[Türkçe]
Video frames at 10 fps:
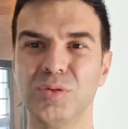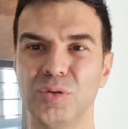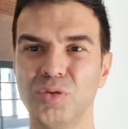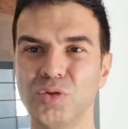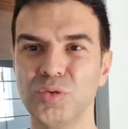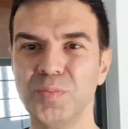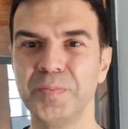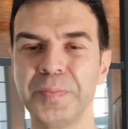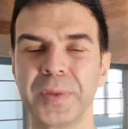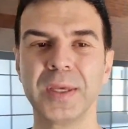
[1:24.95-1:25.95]
Dönüşüm
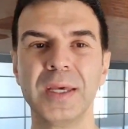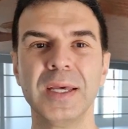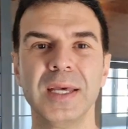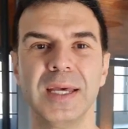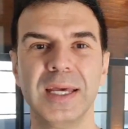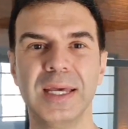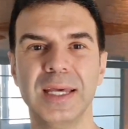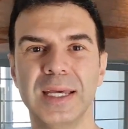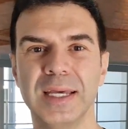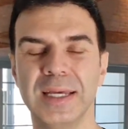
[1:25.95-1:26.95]

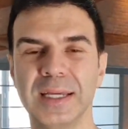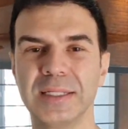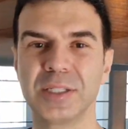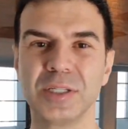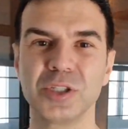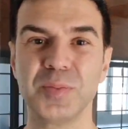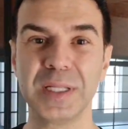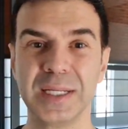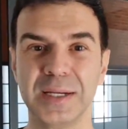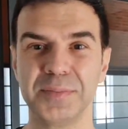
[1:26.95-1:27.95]
e,
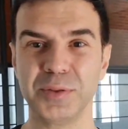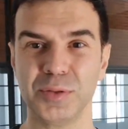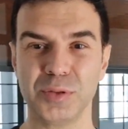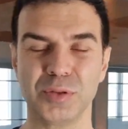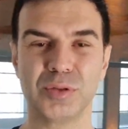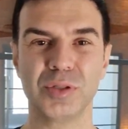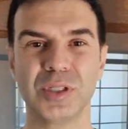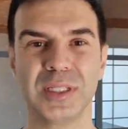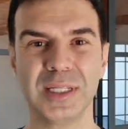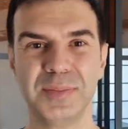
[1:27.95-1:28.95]
çalışmaları yapıyoruz.
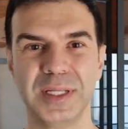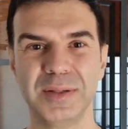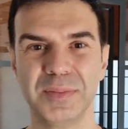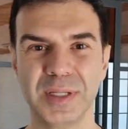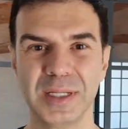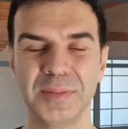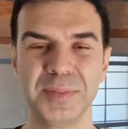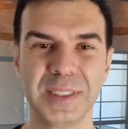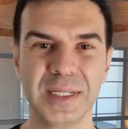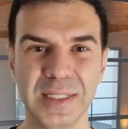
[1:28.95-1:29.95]
İşte ne bileyim
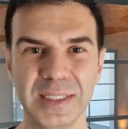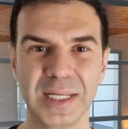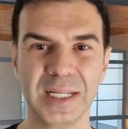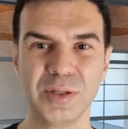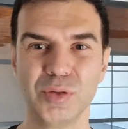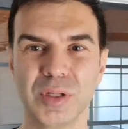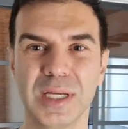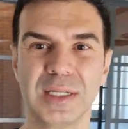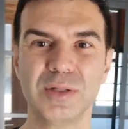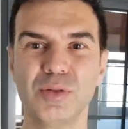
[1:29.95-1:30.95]
bize ağır gelen
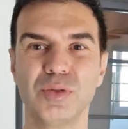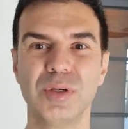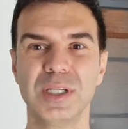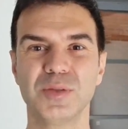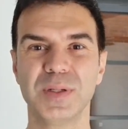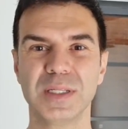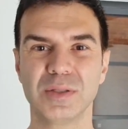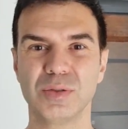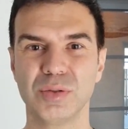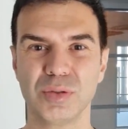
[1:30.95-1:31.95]
yüklerden özgürleşmek
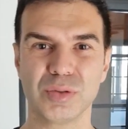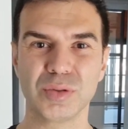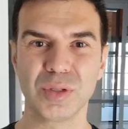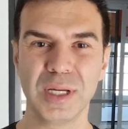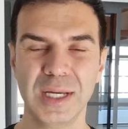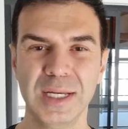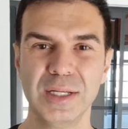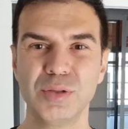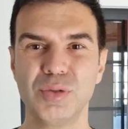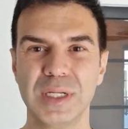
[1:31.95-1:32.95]
istiyoruz.
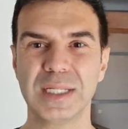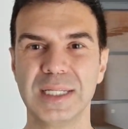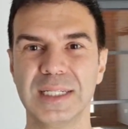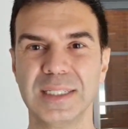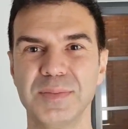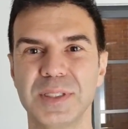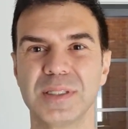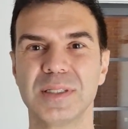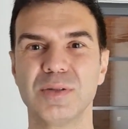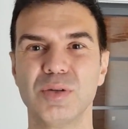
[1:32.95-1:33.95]
Sürekli girdiğimiz
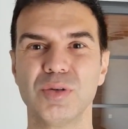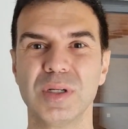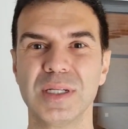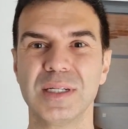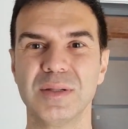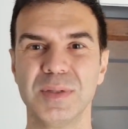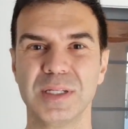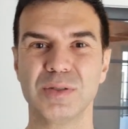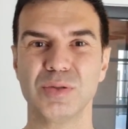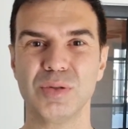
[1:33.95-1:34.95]
kısır döngüleri
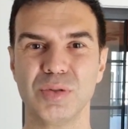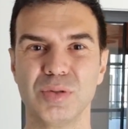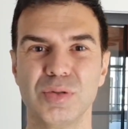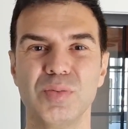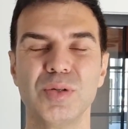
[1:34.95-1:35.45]
kırmak istiyoruz.